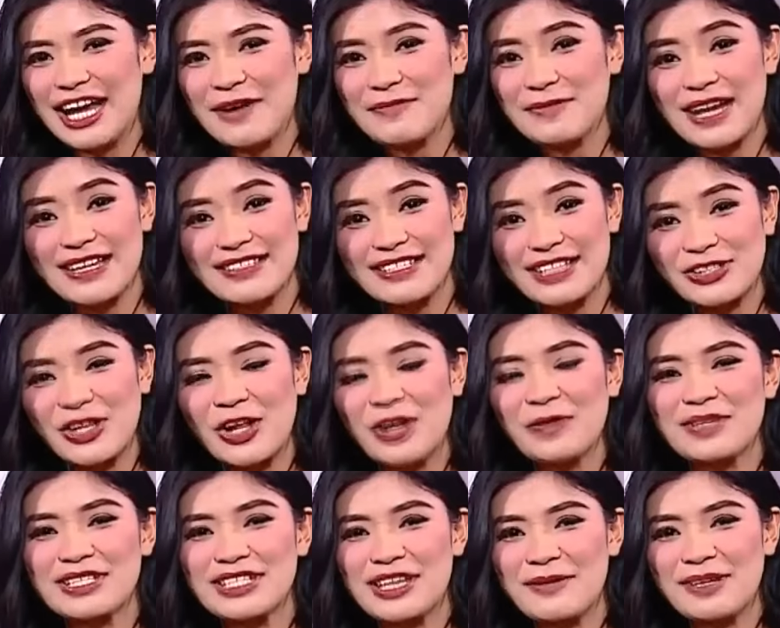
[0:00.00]
di Apkasi
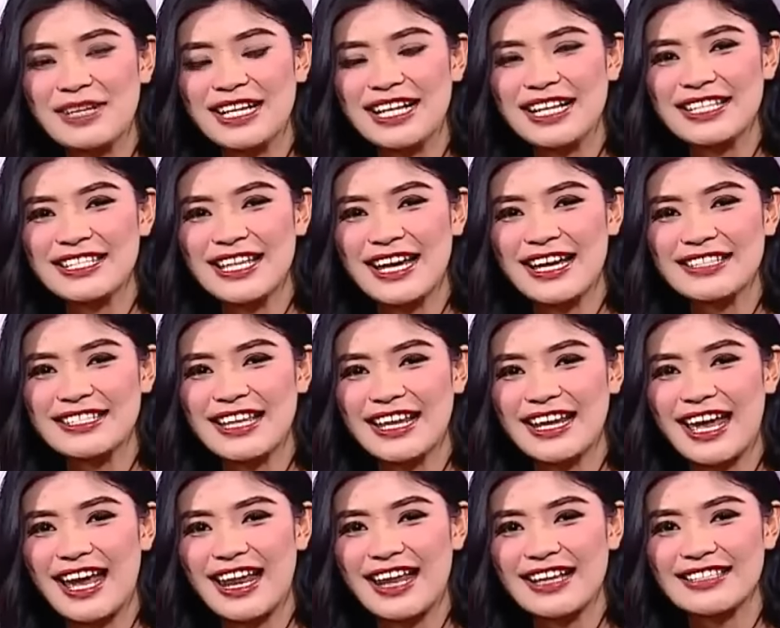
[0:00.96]
Talk bersama dengan saya
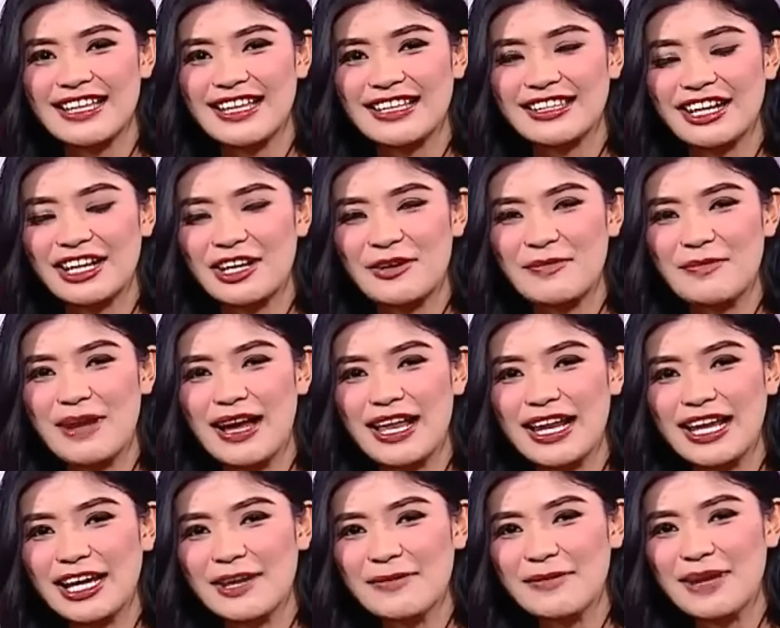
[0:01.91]
Celia Alexandra.
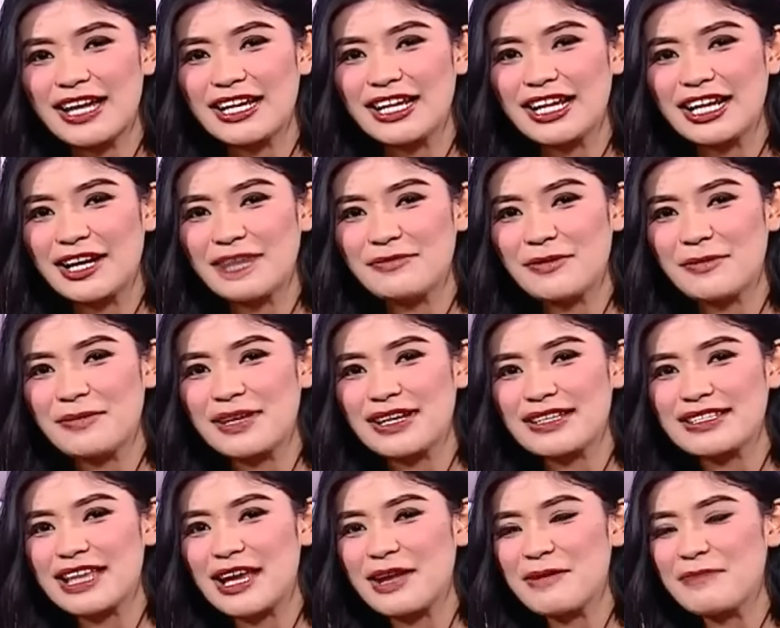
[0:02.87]
Kembali kami hadirkan
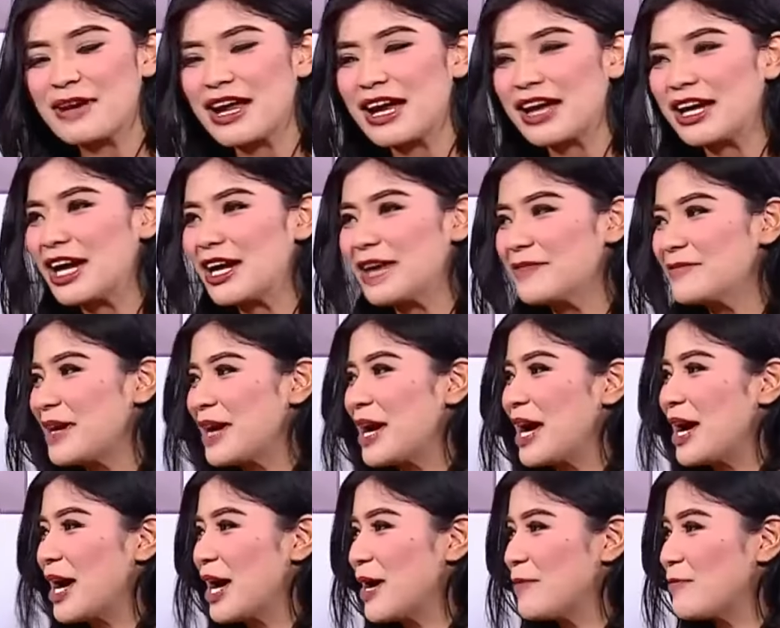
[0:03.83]
pemirsa beragam
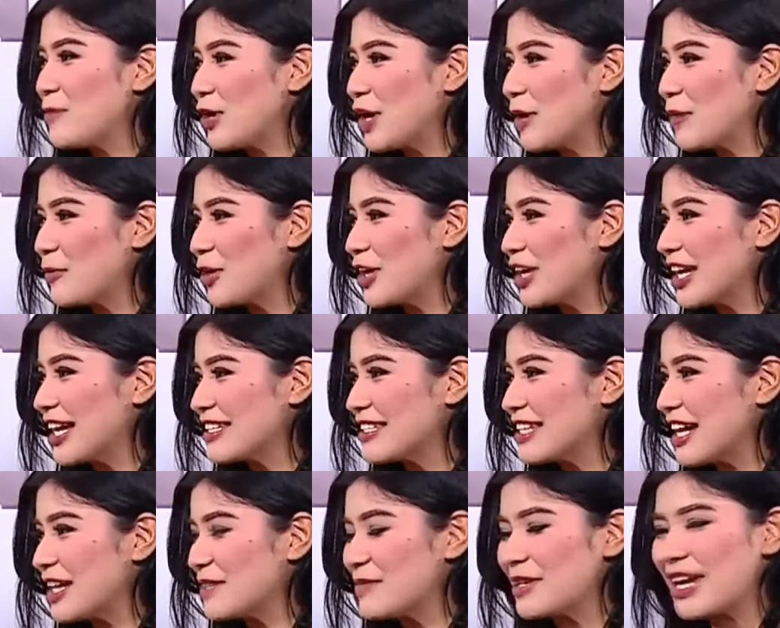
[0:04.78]
uh, produk-produk
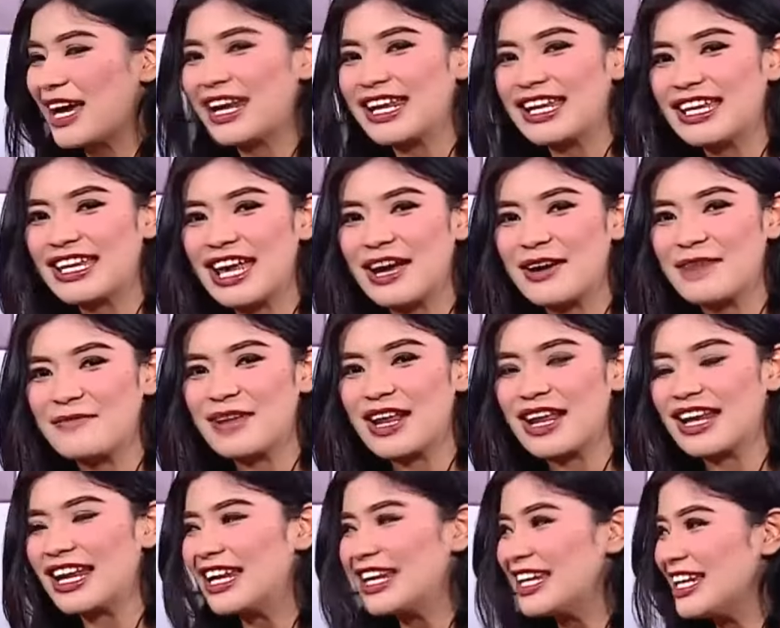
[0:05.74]
yang sangat menarik yang
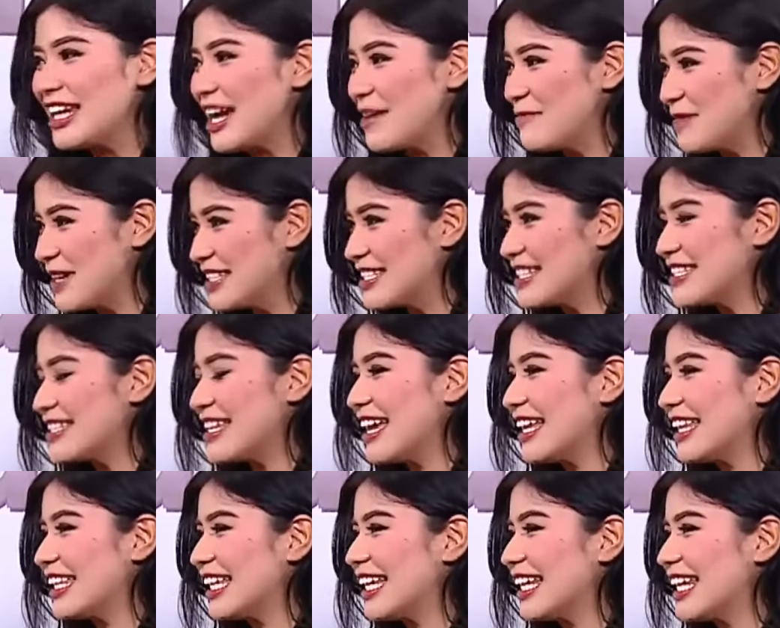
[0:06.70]
berada di Apkasi
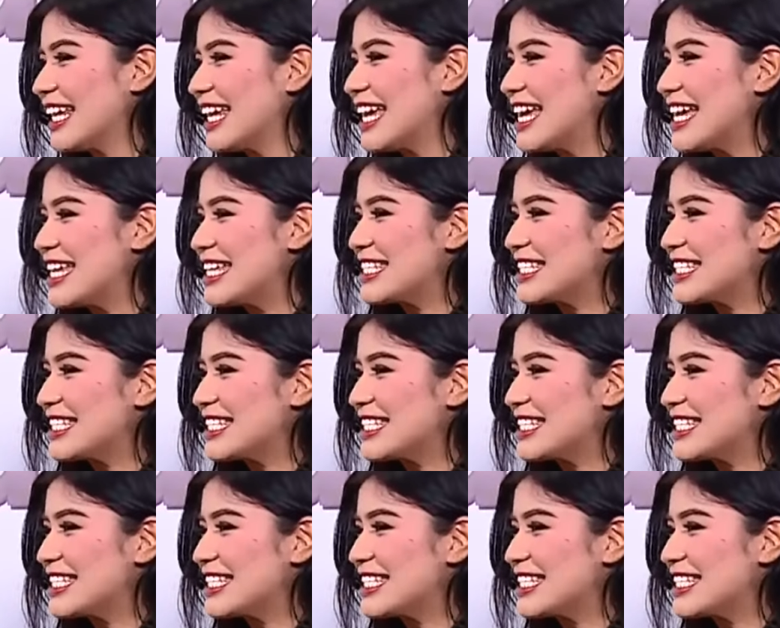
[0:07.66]
saat ini.